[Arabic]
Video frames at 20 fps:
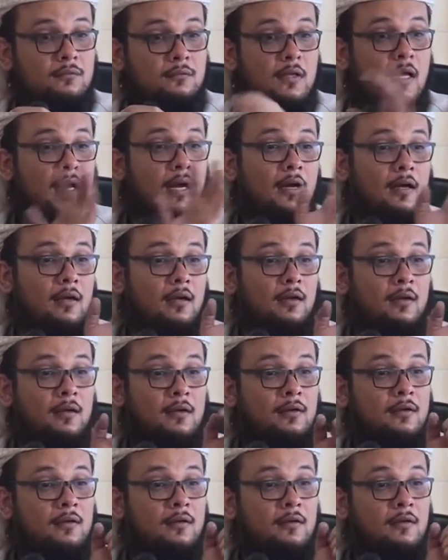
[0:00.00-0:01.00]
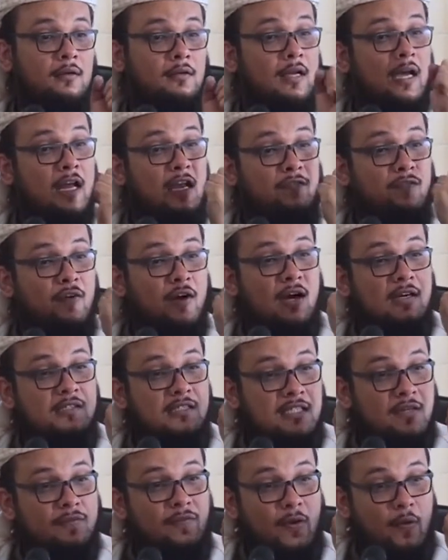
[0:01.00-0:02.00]
لا يعني
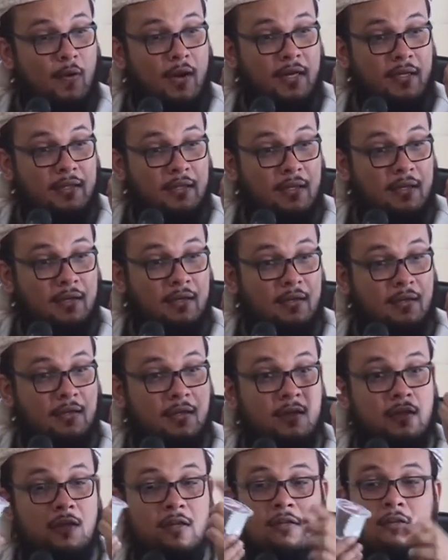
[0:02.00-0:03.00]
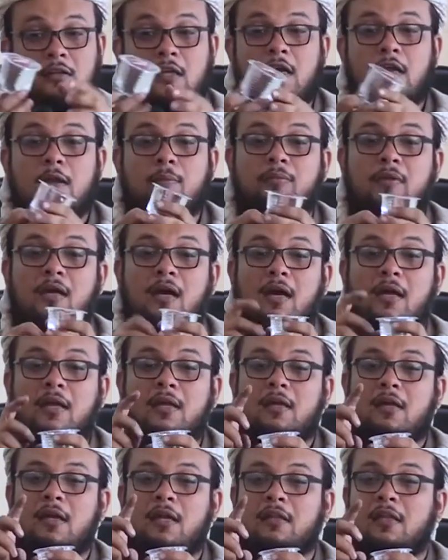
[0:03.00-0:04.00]
فقط صفة واحدة طيب
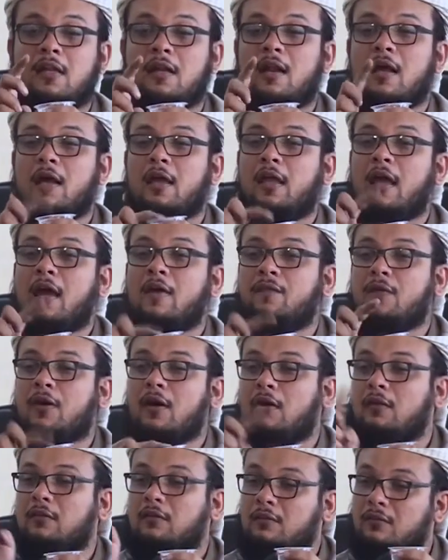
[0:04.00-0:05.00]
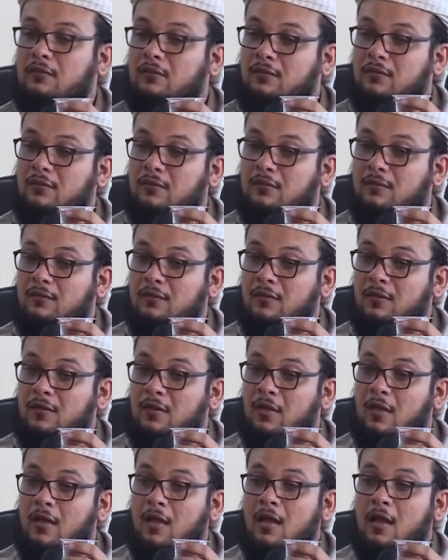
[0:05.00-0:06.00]
تغيرت الرائحة فقط
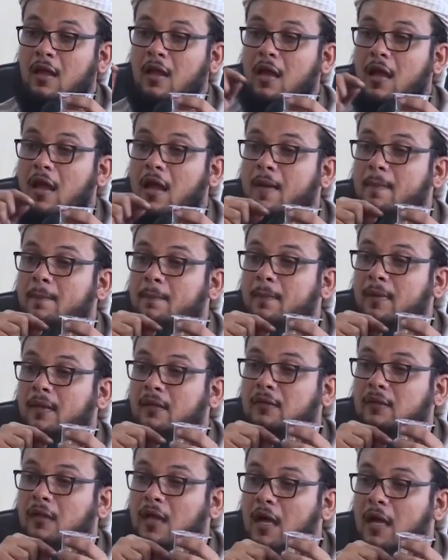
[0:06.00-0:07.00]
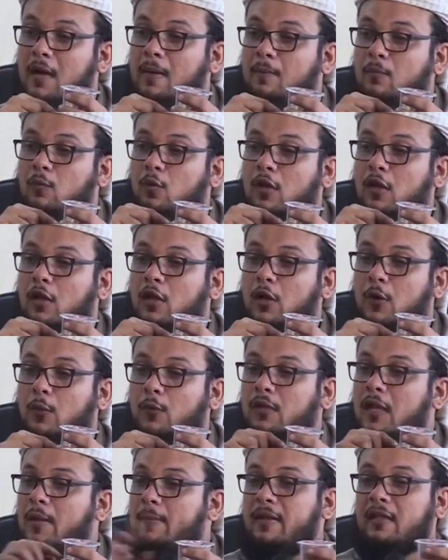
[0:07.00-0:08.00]
أما الطعم
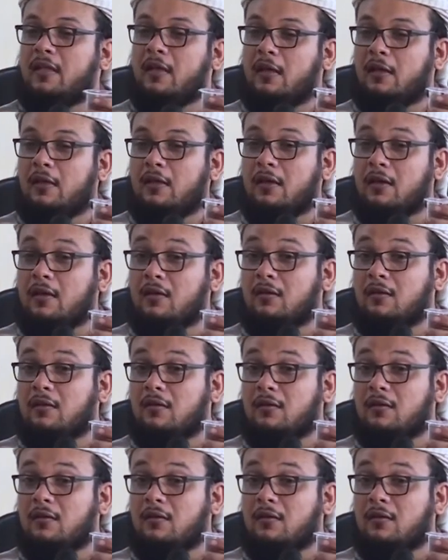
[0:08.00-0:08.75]
واللون لم يتغير